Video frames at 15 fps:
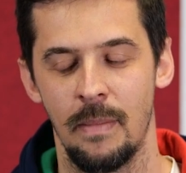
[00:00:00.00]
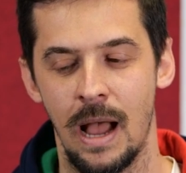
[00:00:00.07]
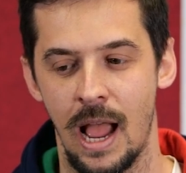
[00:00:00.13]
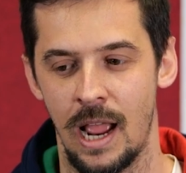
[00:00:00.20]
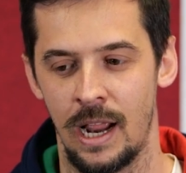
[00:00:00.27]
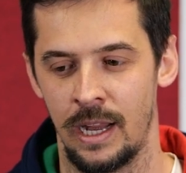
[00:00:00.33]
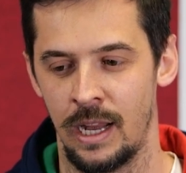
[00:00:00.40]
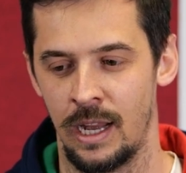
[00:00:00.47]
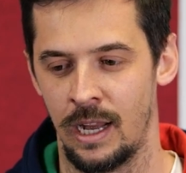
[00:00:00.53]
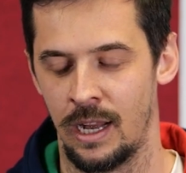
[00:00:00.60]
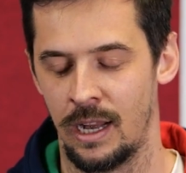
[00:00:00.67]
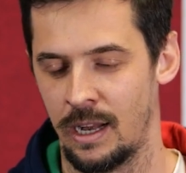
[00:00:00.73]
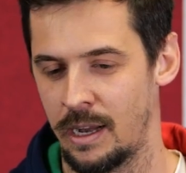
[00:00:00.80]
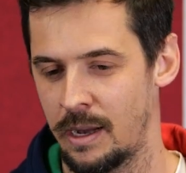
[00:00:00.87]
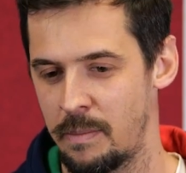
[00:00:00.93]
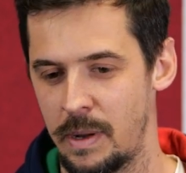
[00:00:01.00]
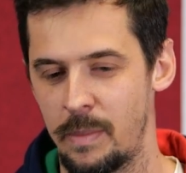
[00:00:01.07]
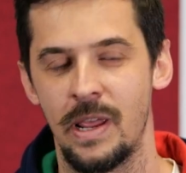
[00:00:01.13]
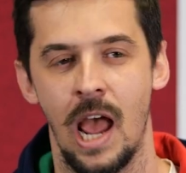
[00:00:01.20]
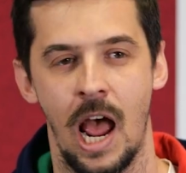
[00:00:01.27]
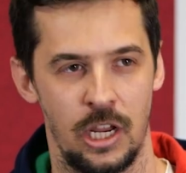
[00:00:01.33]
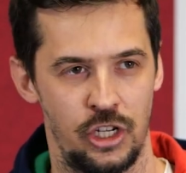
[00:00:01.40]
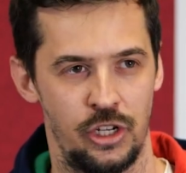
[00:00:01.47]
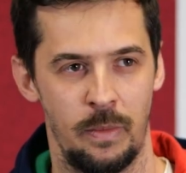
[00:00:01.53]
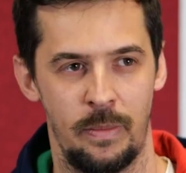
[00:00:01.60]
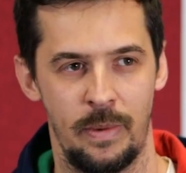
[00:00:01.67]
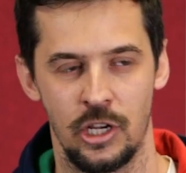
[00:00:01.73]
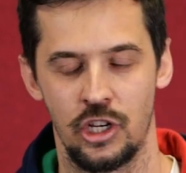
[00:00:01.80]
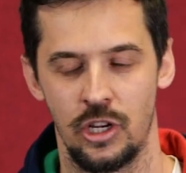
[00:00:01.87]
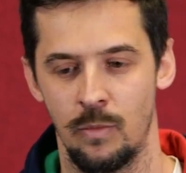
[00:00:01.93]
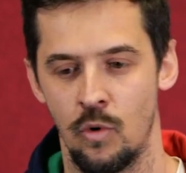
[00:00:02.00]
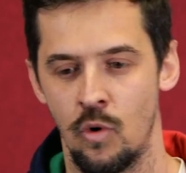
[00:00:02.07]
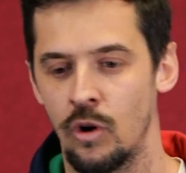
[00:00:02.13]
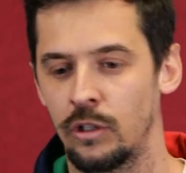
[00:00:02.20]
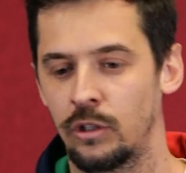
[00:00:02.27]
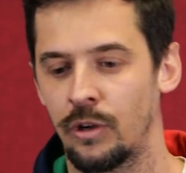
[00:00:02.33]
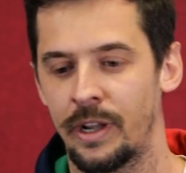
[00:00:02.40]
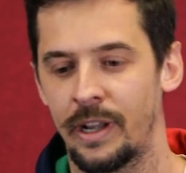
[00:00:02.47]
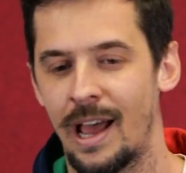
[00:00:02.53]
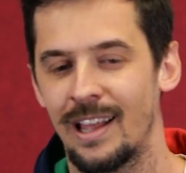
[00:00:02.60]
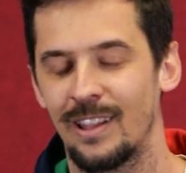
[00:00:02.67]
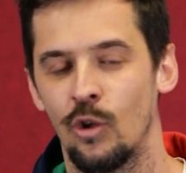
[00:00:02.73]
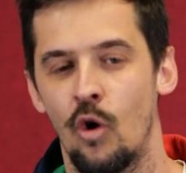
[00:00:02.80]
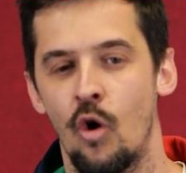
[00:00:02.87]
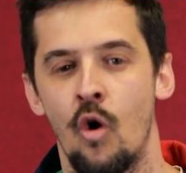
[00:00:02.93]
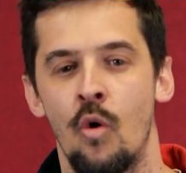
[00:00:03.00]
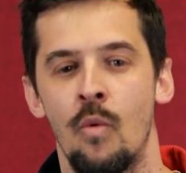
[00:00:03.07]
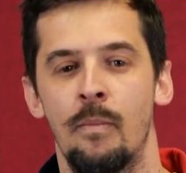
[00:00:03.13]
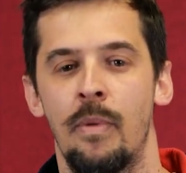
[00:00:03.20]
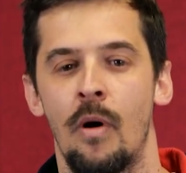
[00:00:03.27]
Ma eh, mi piace, mi piace molto, è nato un